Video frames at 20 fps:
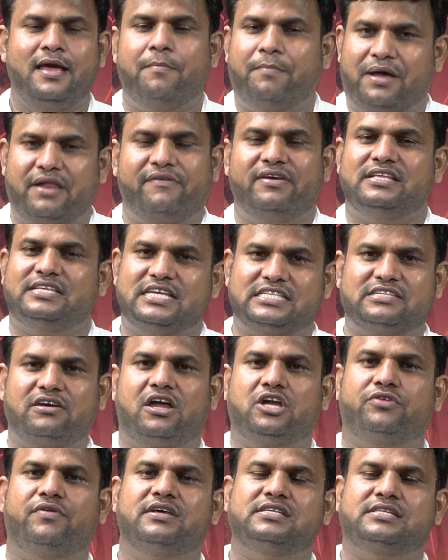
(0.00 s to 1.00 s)
మనం ఏం చేస్తాం
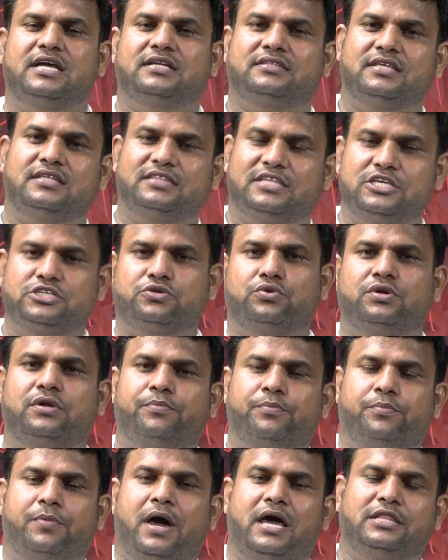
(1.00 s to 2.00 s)
అడ్వాన్స్ కడతాం తీసుకుంటాం
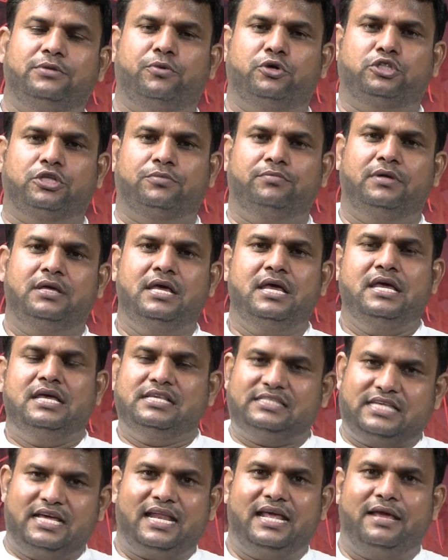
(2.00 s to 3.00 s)
అది పోతాం
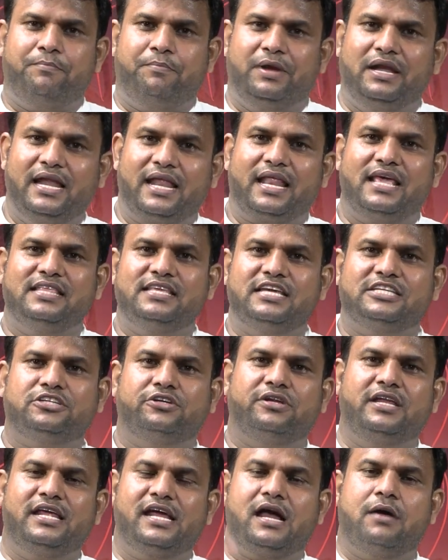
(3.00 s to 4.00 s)
సరే బిల్డర్ ఏం
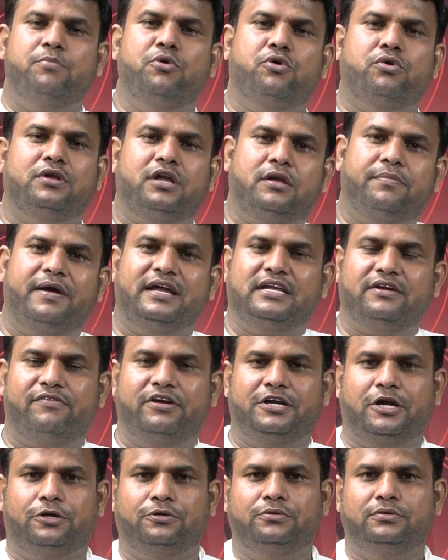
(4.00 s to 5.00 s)
చేసిండు నీకు అమ్ముకున్నాడు
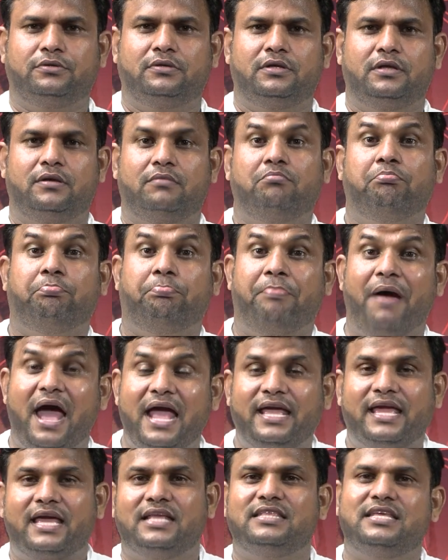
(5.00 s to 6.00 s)
బయటపడ్డాడు
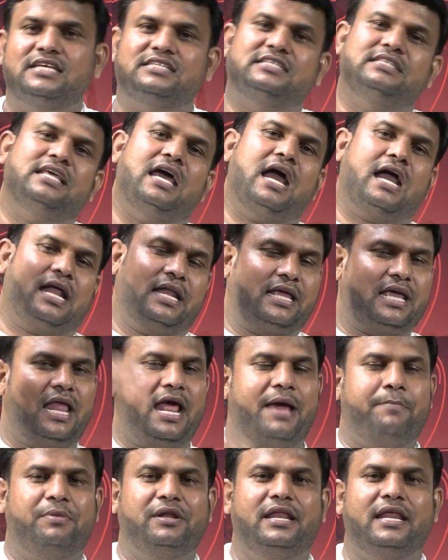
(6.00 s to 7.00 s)
బ్యాంక్ ఏం చేసింది అక్కడికి ఆ
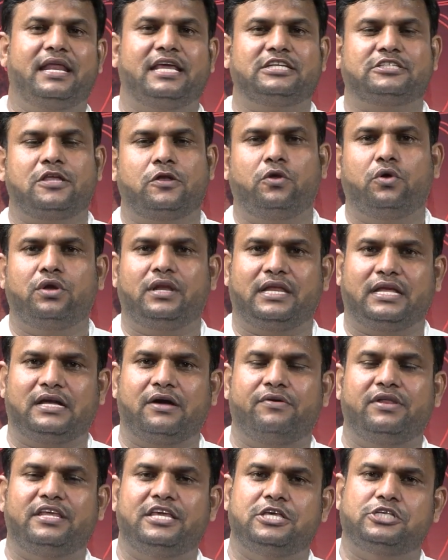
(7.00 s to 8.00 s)
బిల్డర్కి ఇచ్చిన లోన్
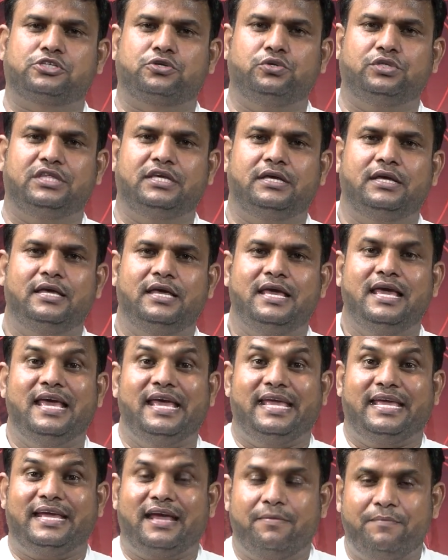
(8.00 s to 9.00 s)
రికవరీ చేసుకుంది
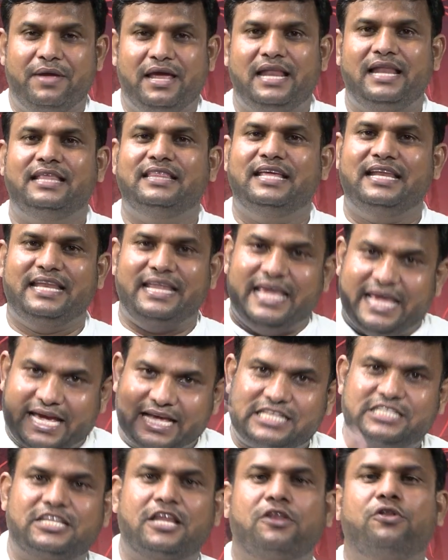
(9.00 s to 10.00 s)
ఇక మిగిలింది నీకు
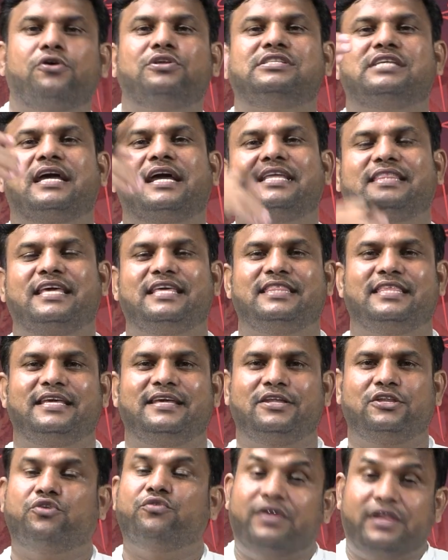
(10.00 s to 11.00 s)
ఇచ్చిన లోన్ సంగతి ఏంది
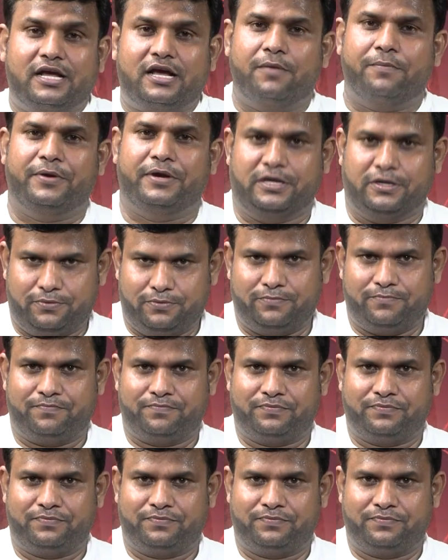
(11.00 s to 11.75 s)
నువ్వు ఇరుక్కపోయినావు